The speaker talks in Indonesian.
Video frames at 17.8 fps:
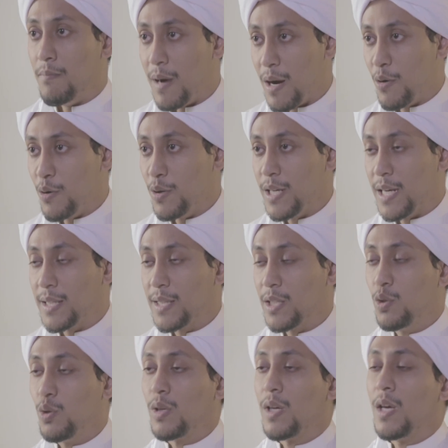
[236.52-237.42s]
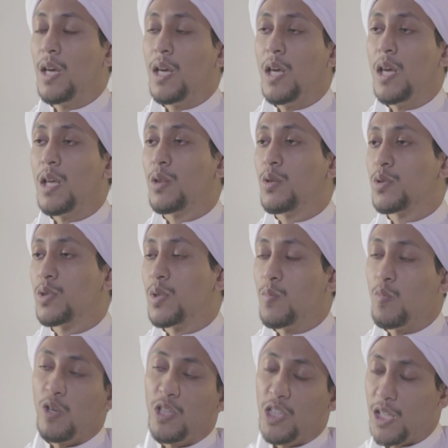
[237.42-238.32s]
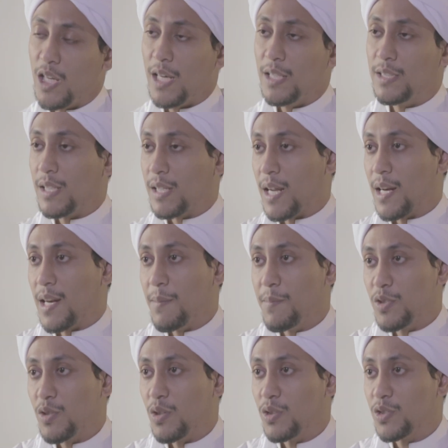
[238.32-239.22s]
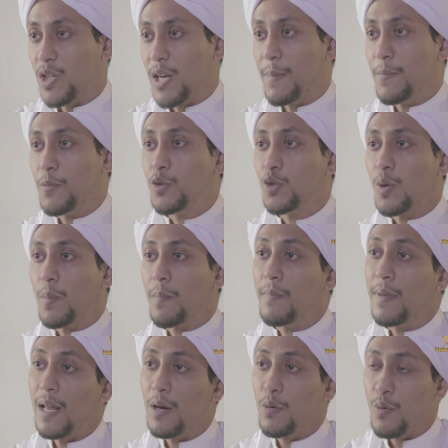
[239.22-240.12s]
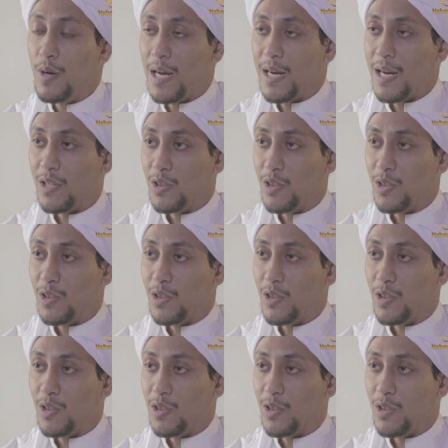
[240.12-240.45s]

bangun dari tidur, itu semuanya diajarkan Nabi SAW untuk melakukan